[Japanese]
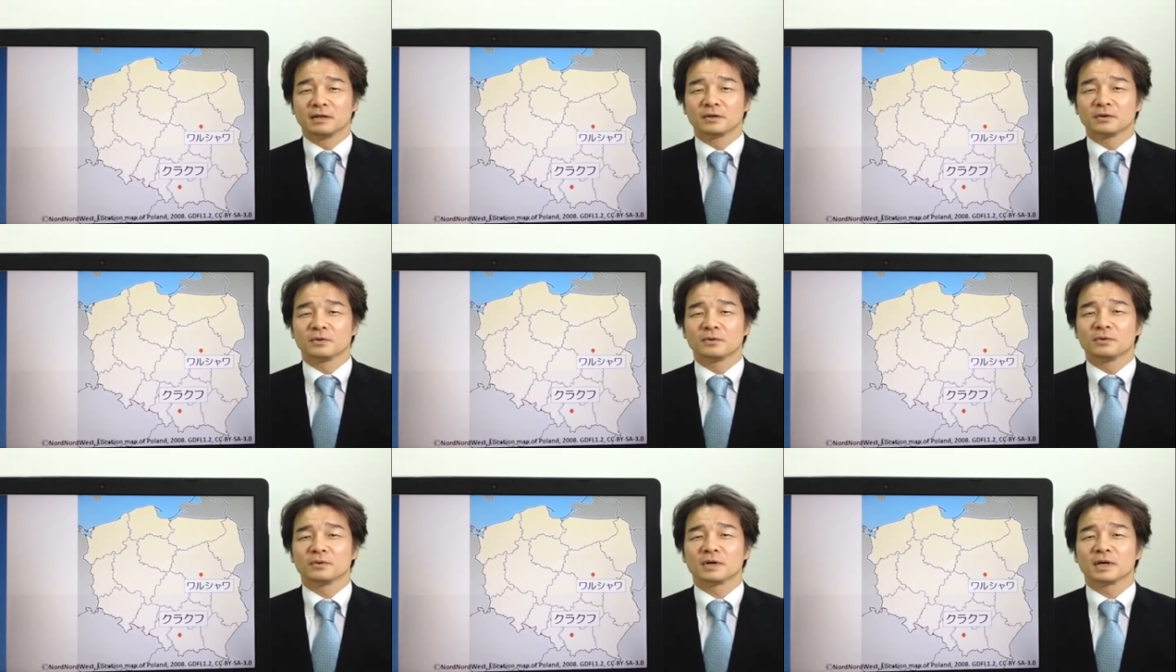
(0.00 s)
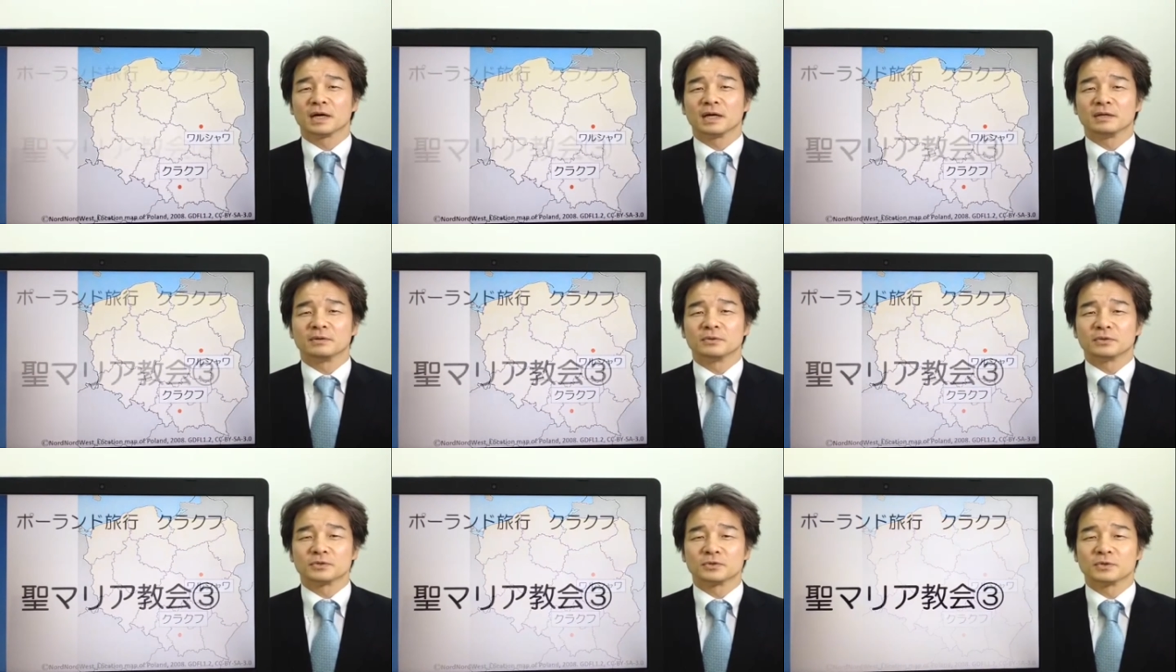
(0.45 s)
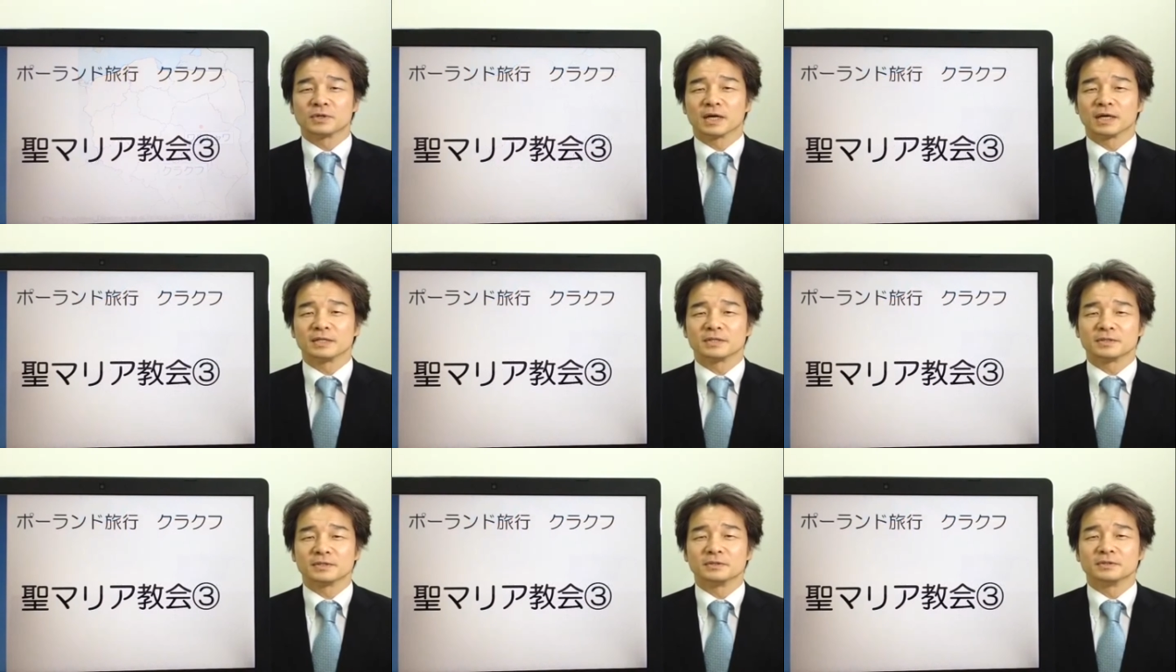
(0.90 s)
今回ご紹
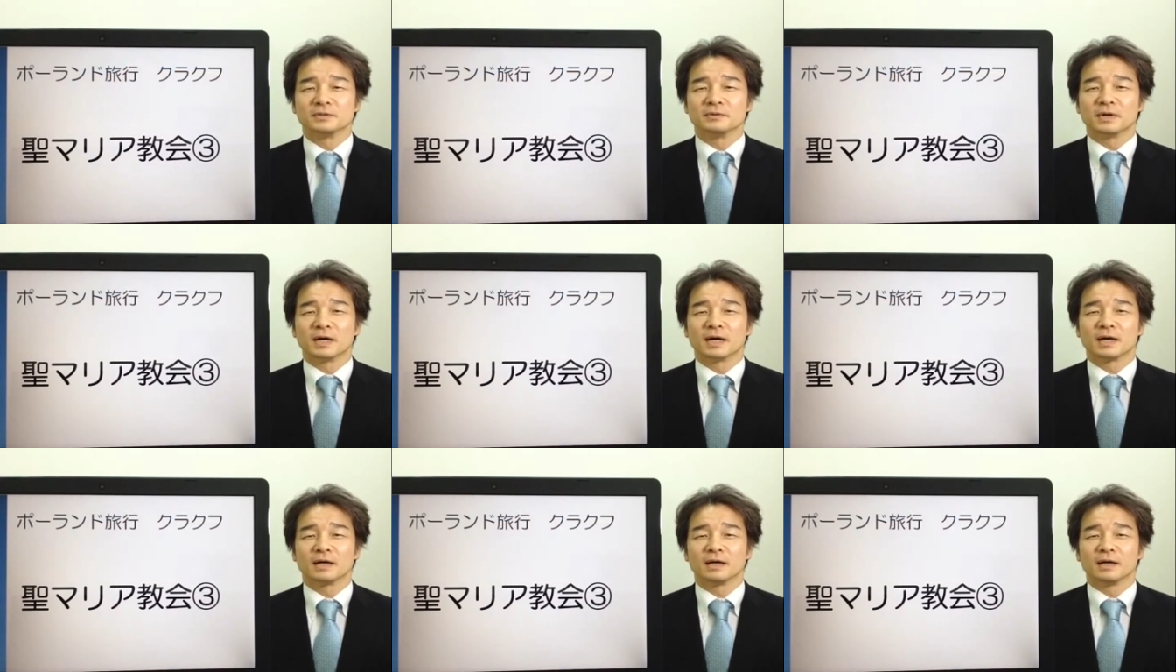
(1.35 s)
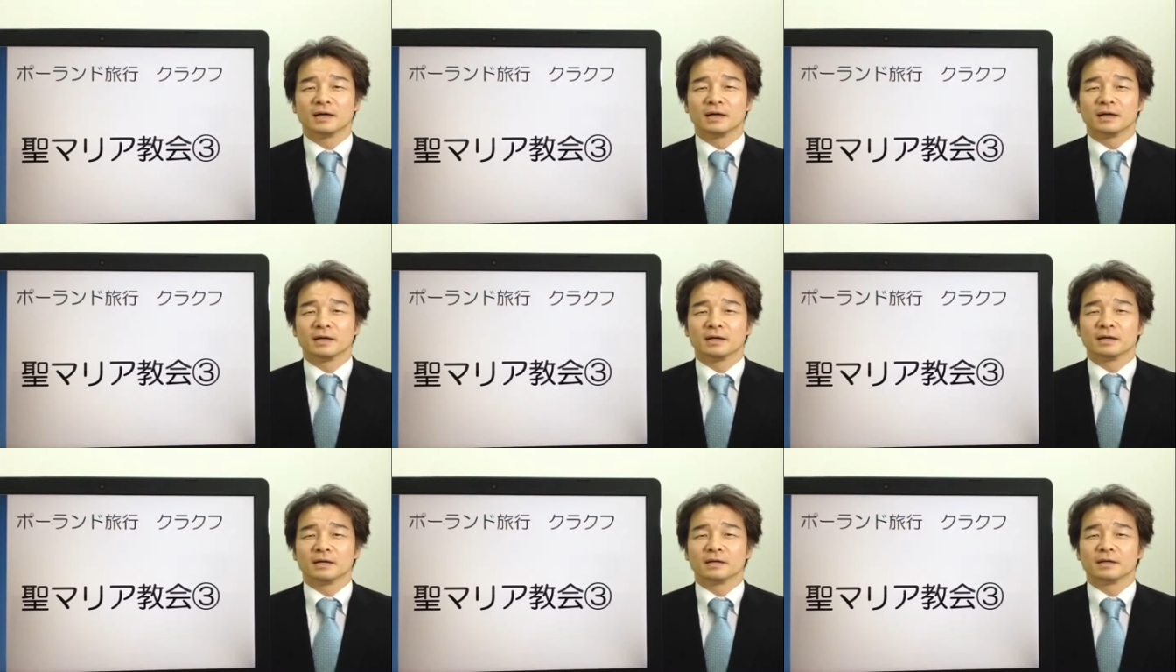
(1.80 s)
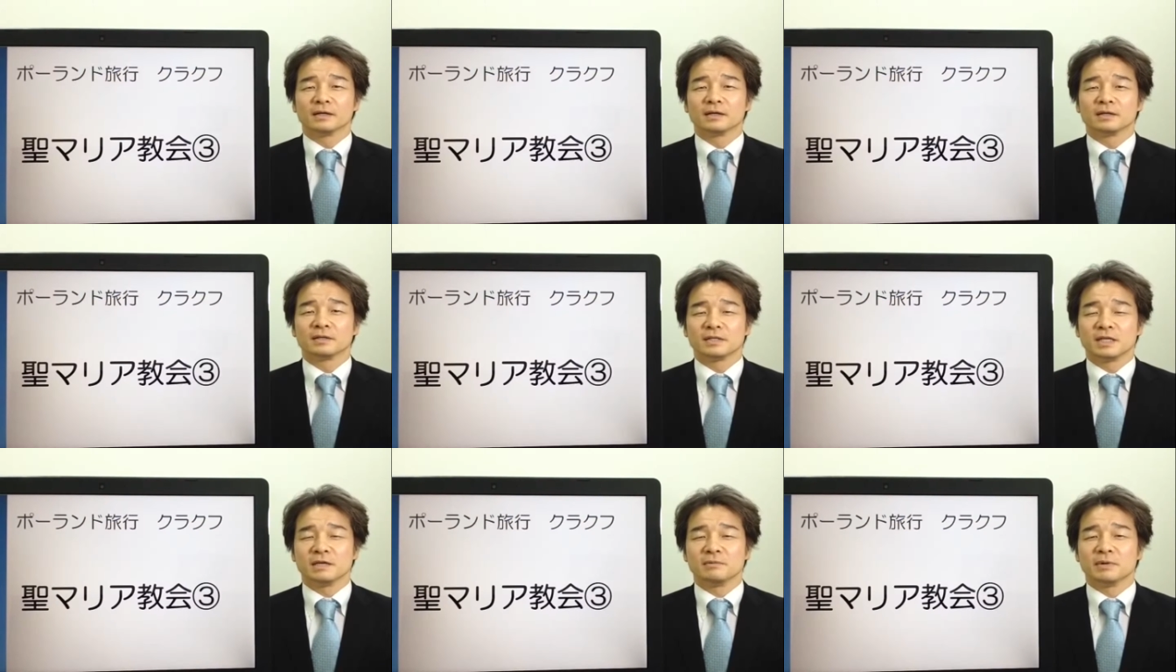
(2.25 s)
介するのは
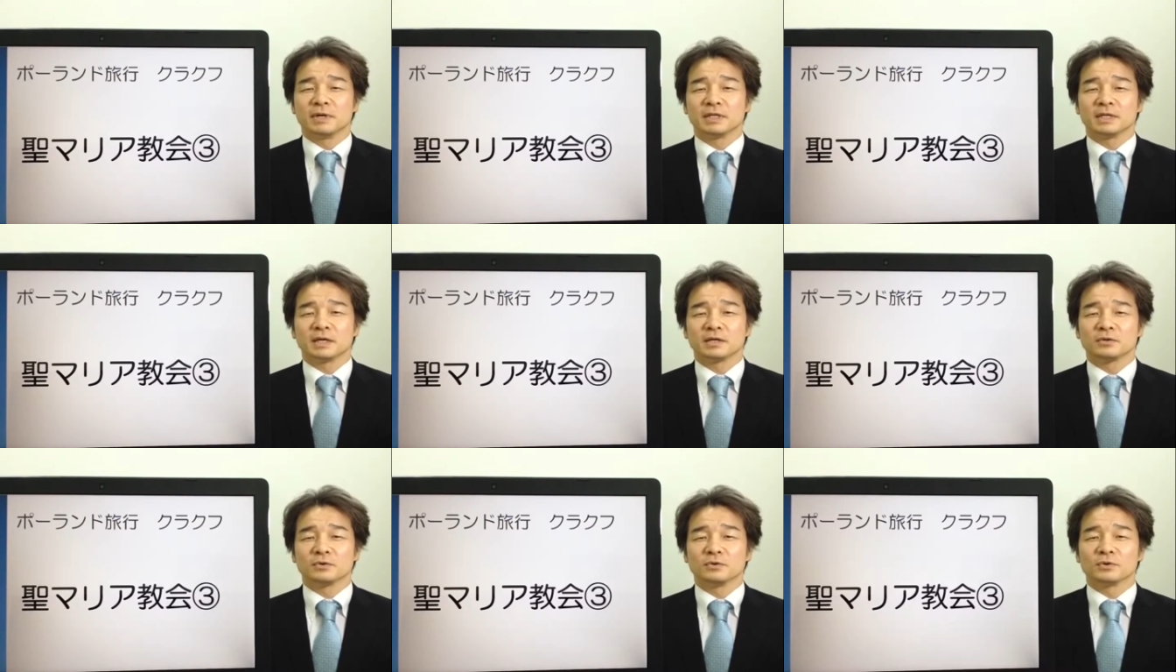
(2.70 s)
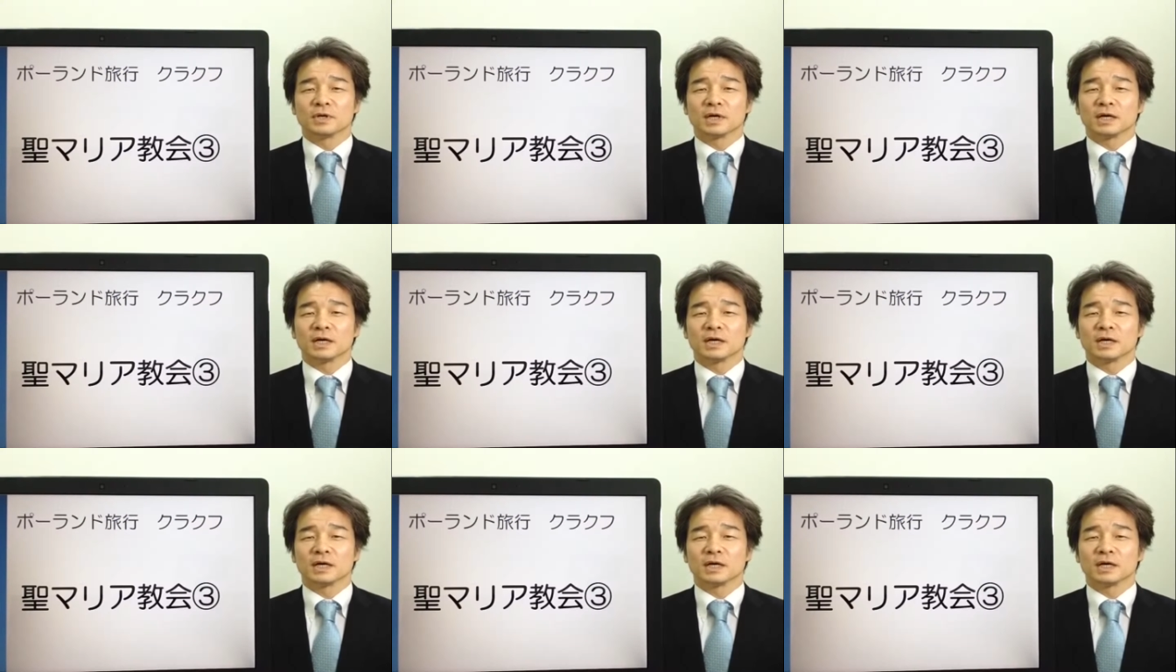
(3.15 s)
聖マリア教